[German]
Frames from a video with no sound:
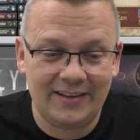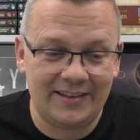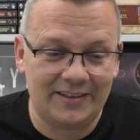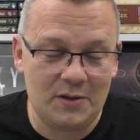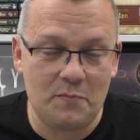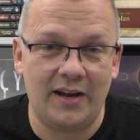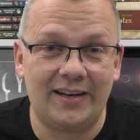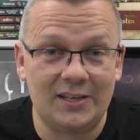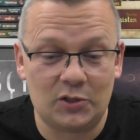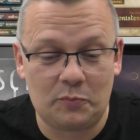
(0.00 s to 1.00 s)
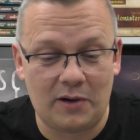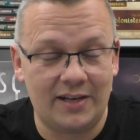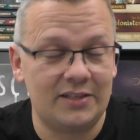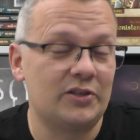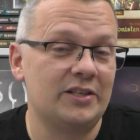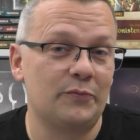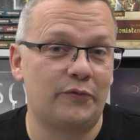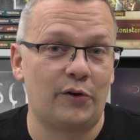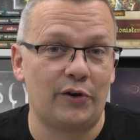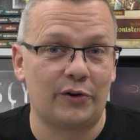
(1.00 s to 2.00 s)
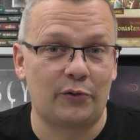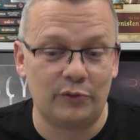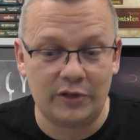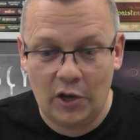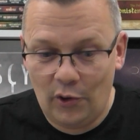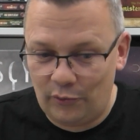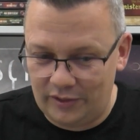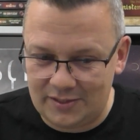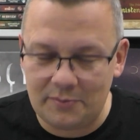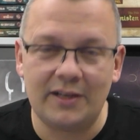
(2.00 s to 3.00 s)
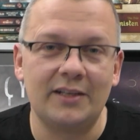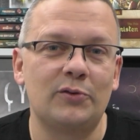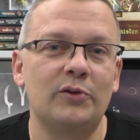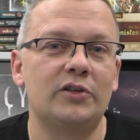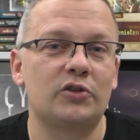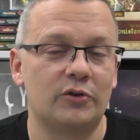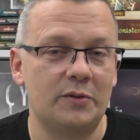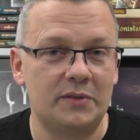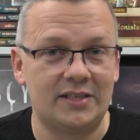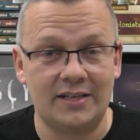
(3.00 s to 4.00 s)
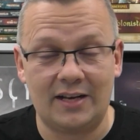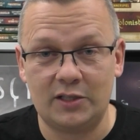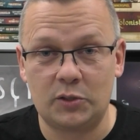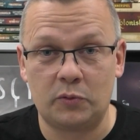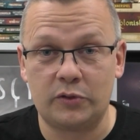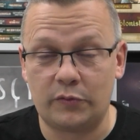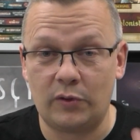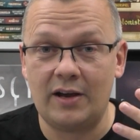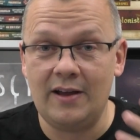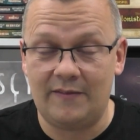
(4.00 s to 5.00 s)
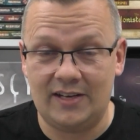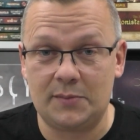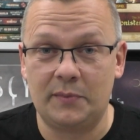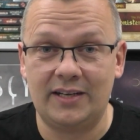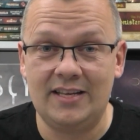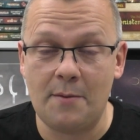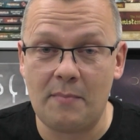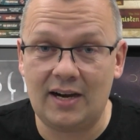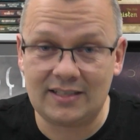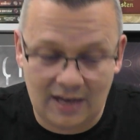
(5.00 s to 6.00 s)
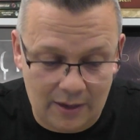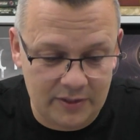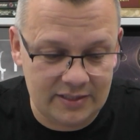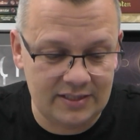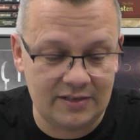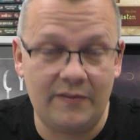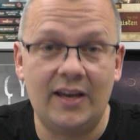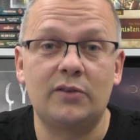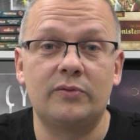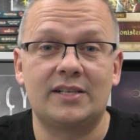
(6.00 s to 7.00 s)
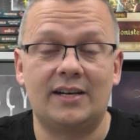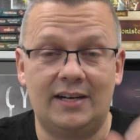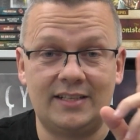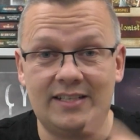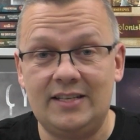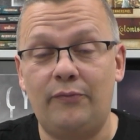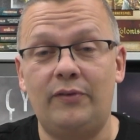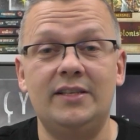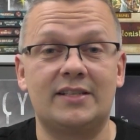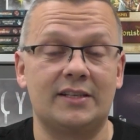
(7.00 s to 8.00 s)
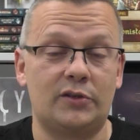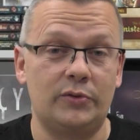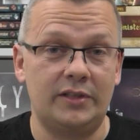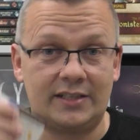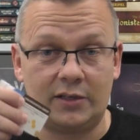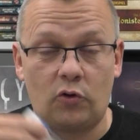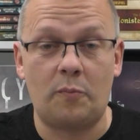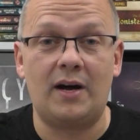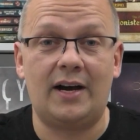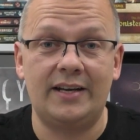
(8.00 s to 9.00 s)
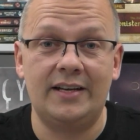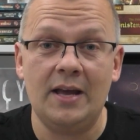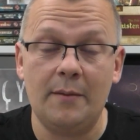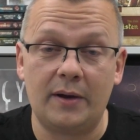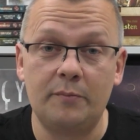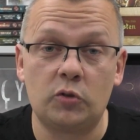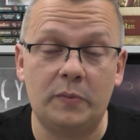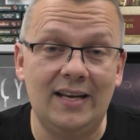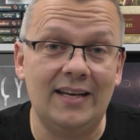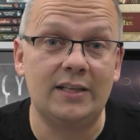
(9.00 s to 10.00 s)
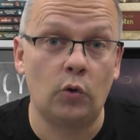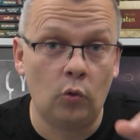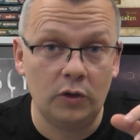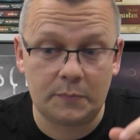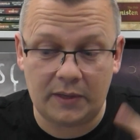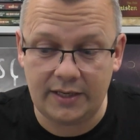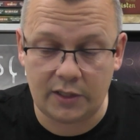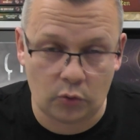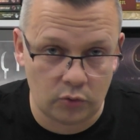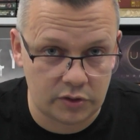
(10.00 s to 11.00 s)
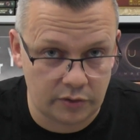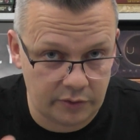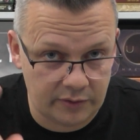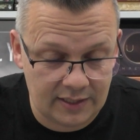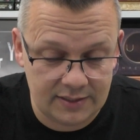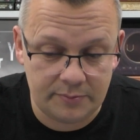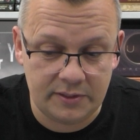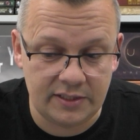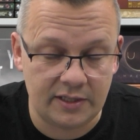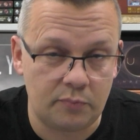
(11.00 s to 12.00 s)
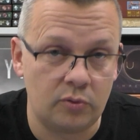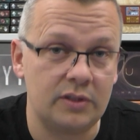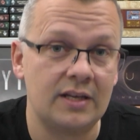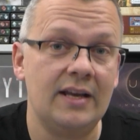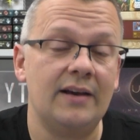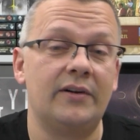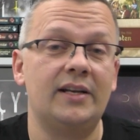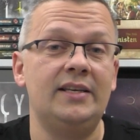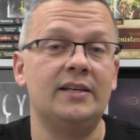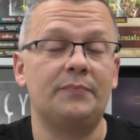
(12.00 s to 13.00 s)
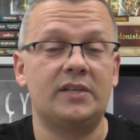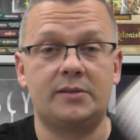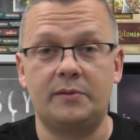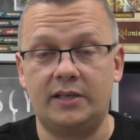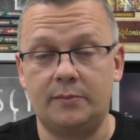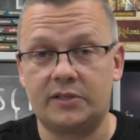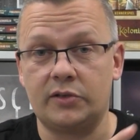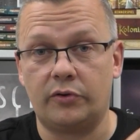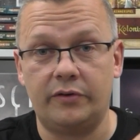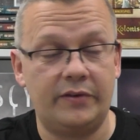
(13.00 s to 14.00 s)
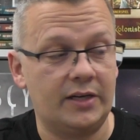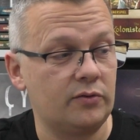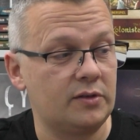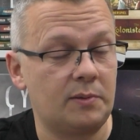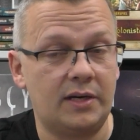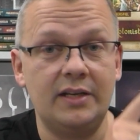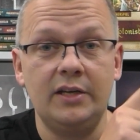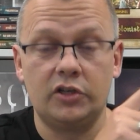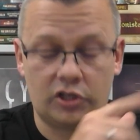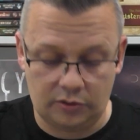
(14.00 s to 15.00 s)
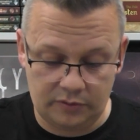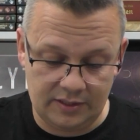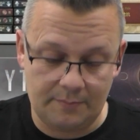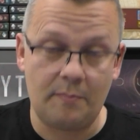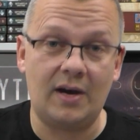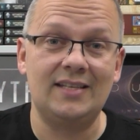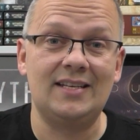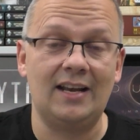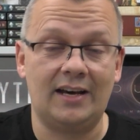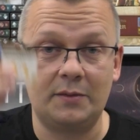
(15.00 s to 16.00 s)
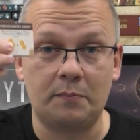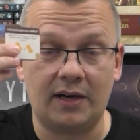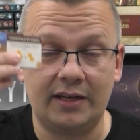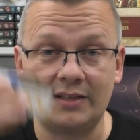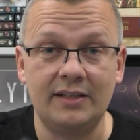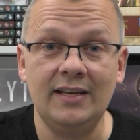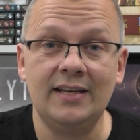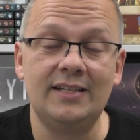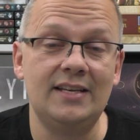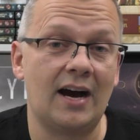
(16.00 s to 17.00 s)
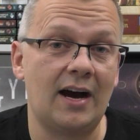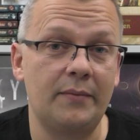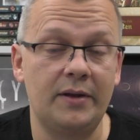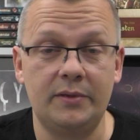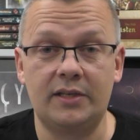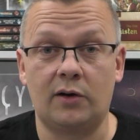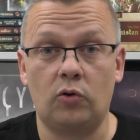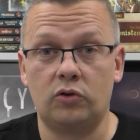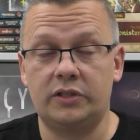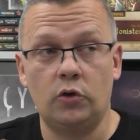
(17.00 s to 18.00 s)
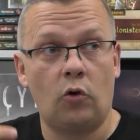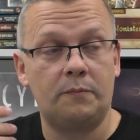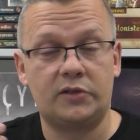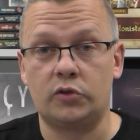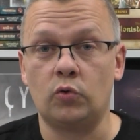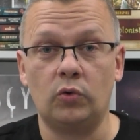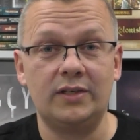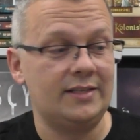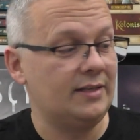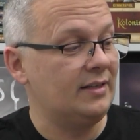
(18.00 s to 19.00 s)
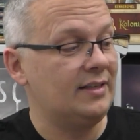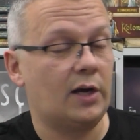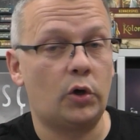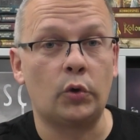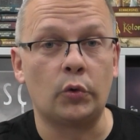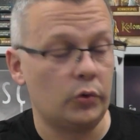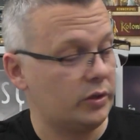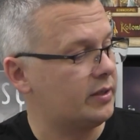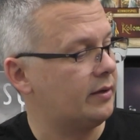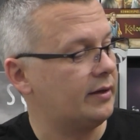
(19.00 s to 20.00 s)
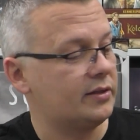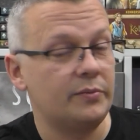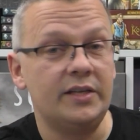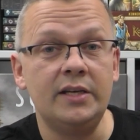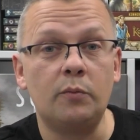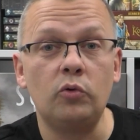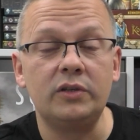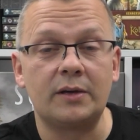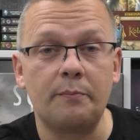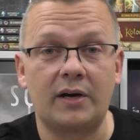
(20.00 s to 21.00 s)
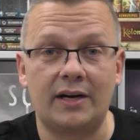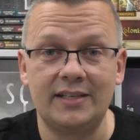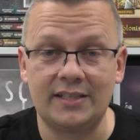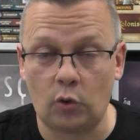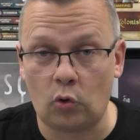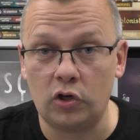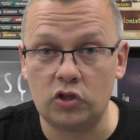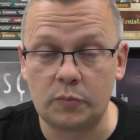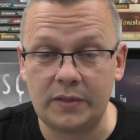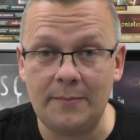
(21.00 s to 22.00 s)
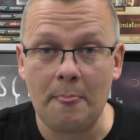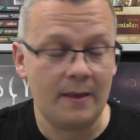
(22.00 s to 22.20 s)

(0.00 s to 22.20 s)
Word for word: äh, ihr merkt, der Spaß steht im Vordergrund und es wird natürlich schon ein bisschen anspruchsvoller, was man hier macht, aber diese Wertungskarte, die fließt natürlich dann nochmal ein beim Spielende und bei der Größenordnung. Ganz wichtiger Punkt, weil hier, deswegen gibt es einen neuen Wertungsplan, Schau schaut ihr, manche Landmarker, die haben nämlich auch die Option, die in der Größe, also hier im unteren Bereich eine Rolle spielen.